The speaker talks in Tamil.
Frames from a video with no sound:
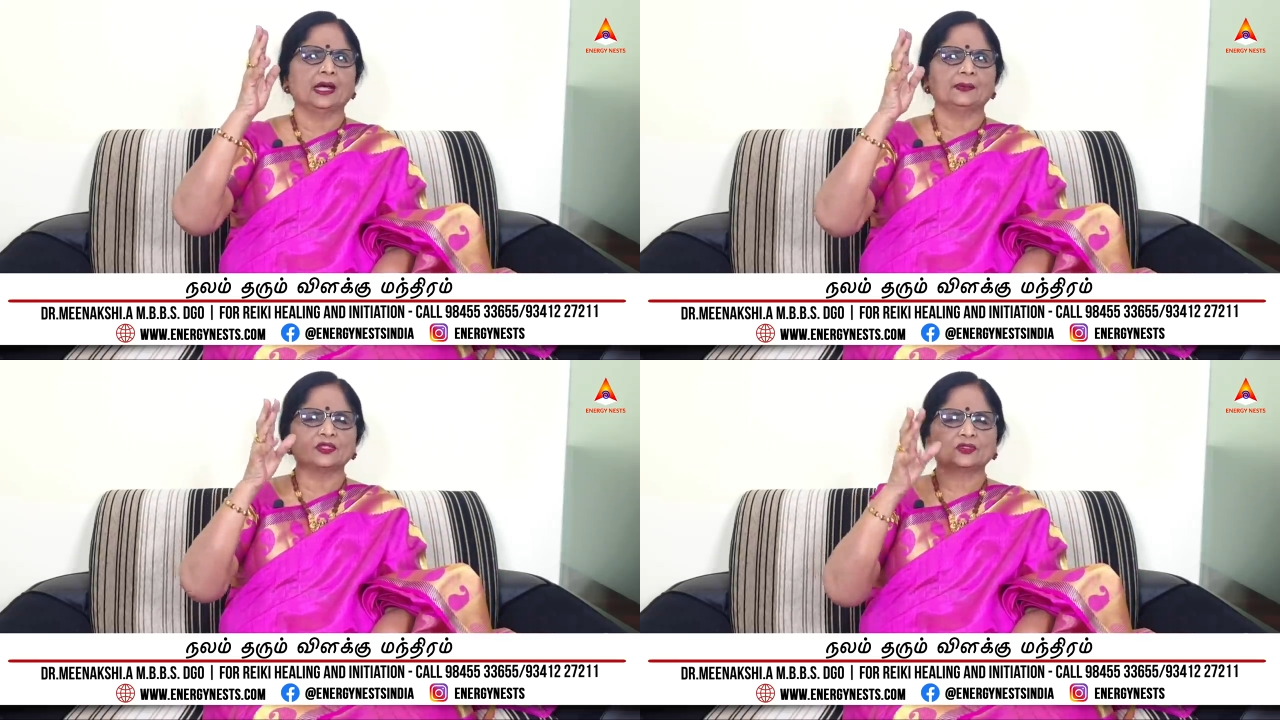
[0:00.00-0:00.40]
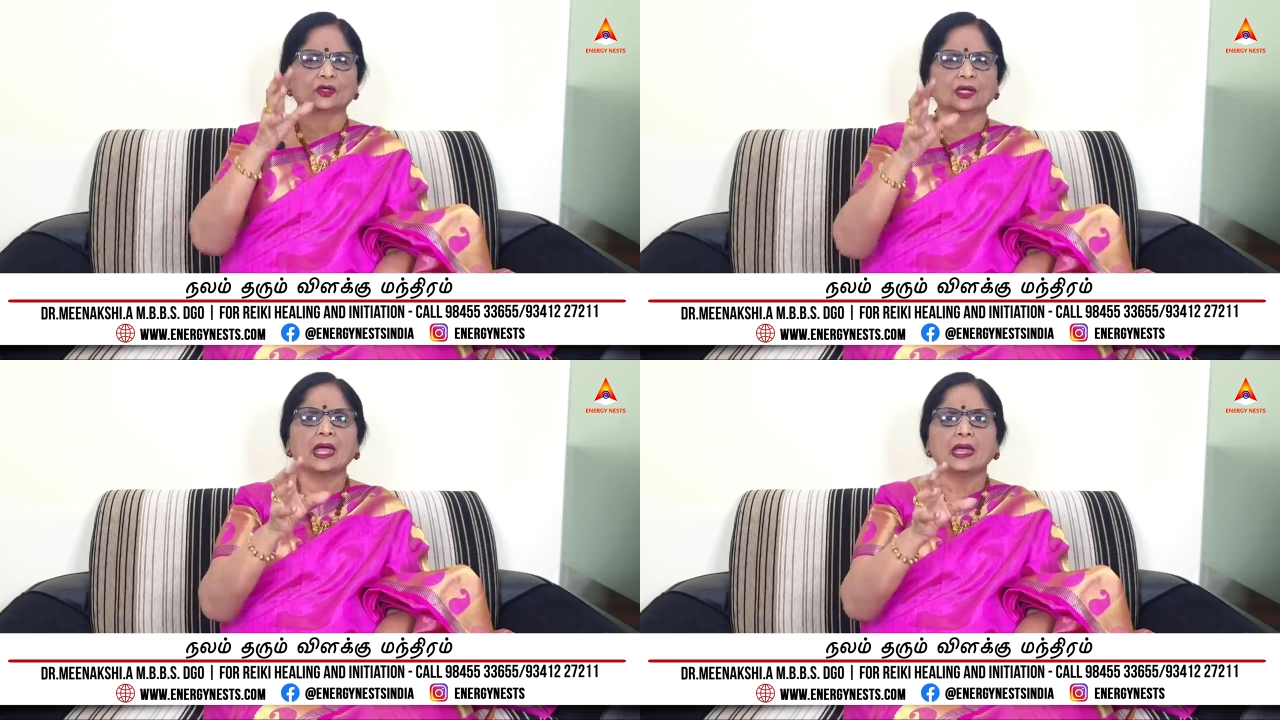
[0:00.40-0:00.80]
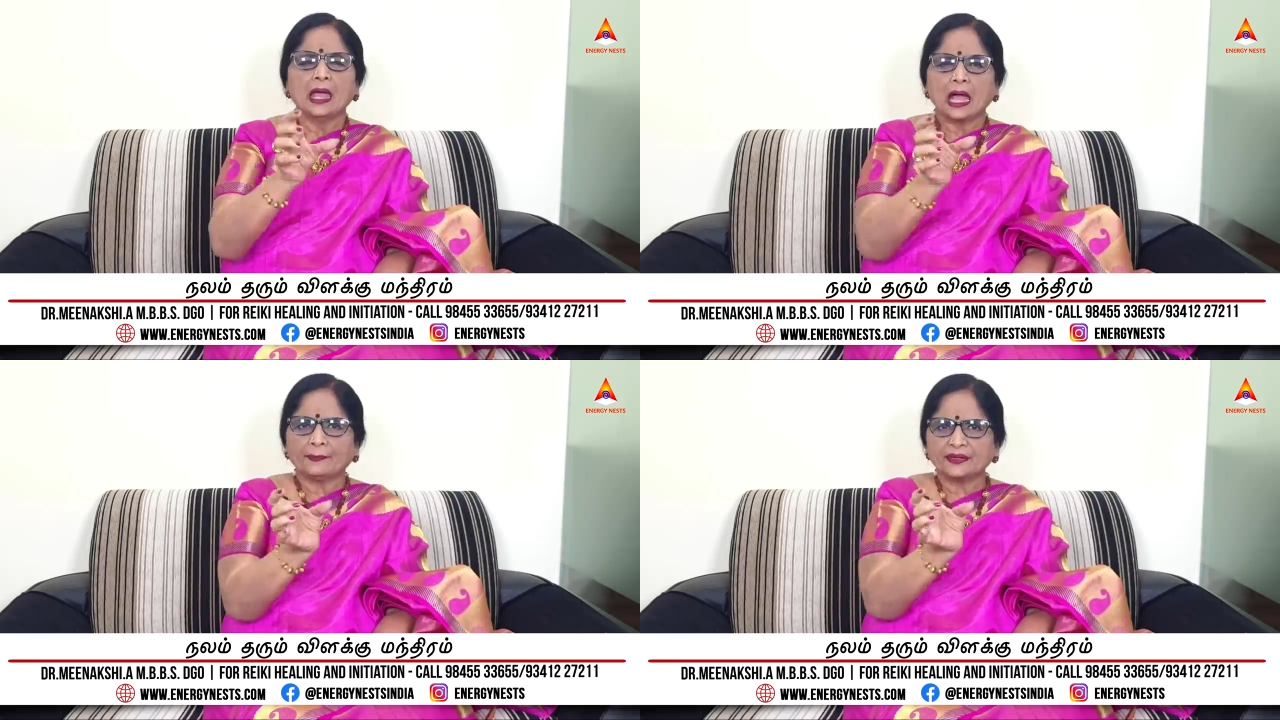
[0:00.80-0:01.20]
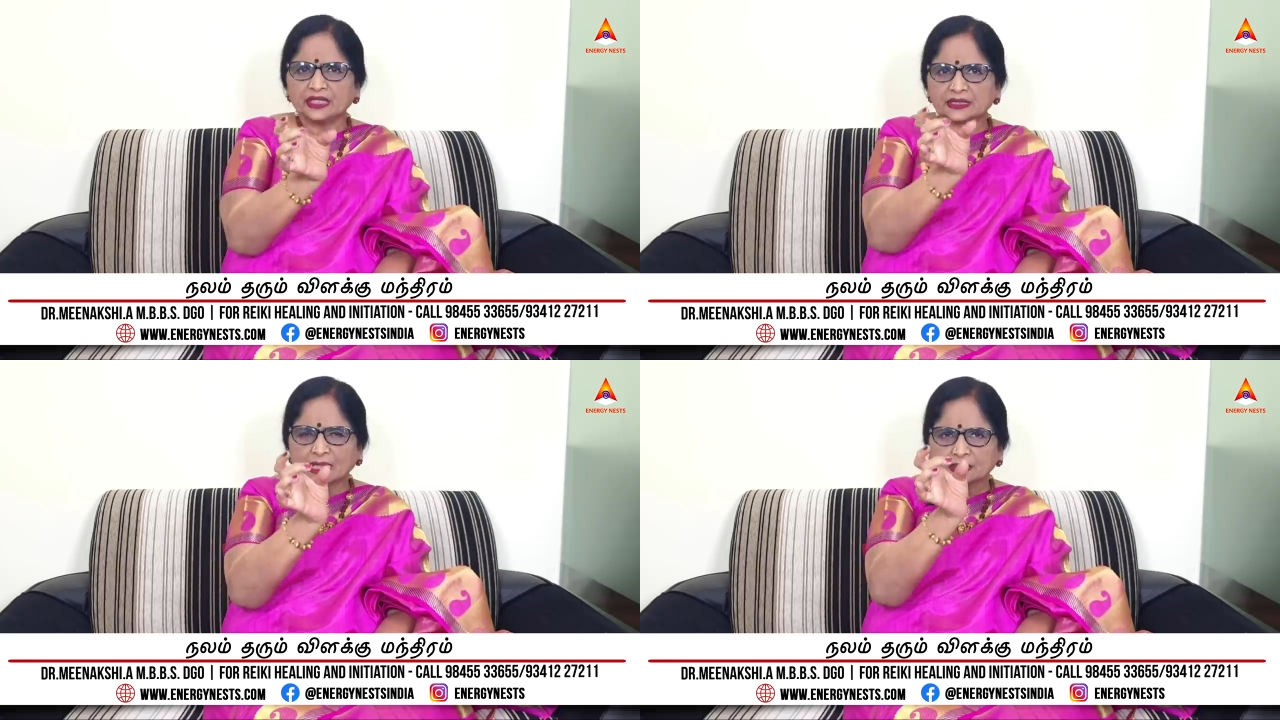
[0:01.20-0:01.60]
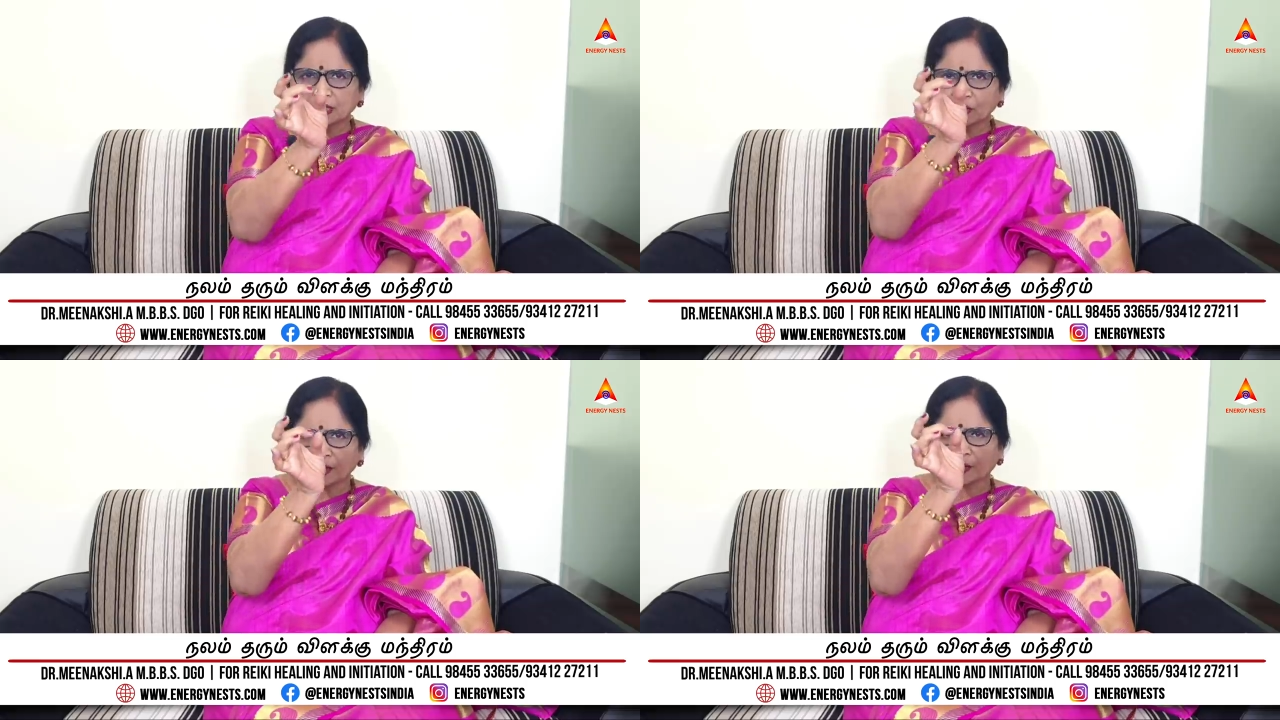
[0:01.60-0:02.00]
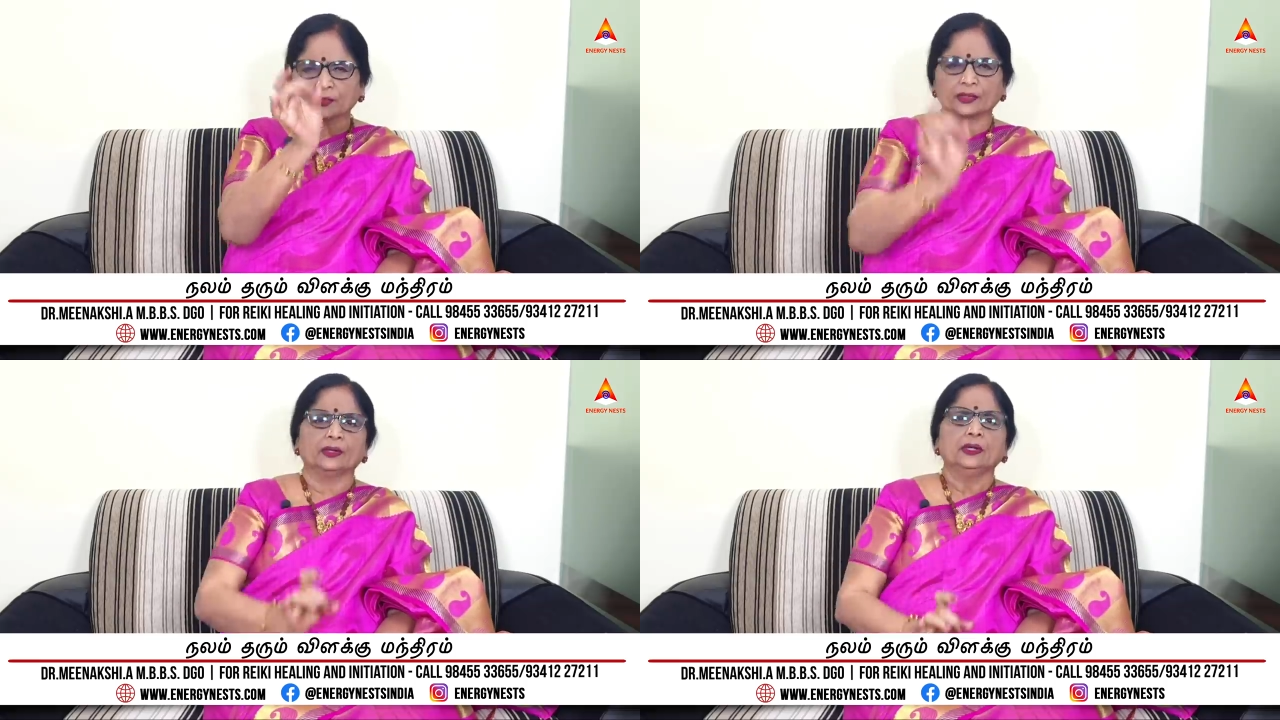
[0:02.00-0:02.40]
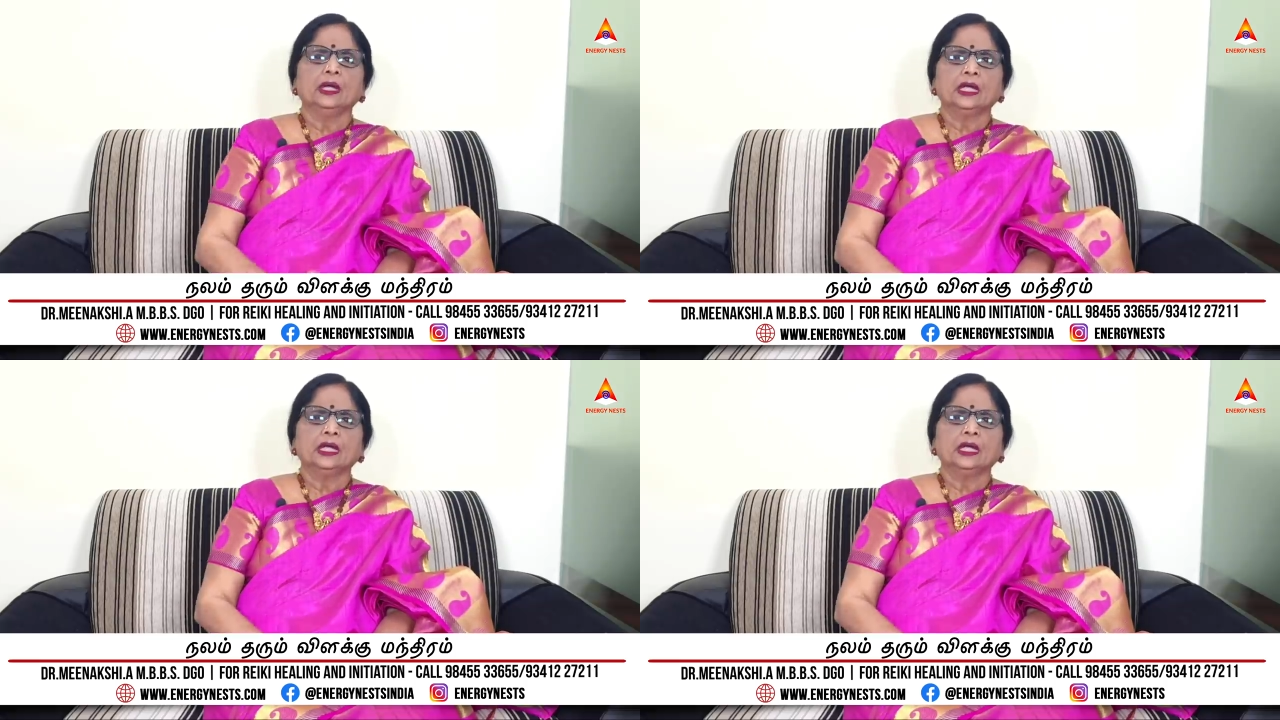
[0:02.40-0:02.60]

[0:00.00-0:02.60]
அப்படி சொல்லலையா அப்போ இந்த சக்தியினுடைய நோக்கம்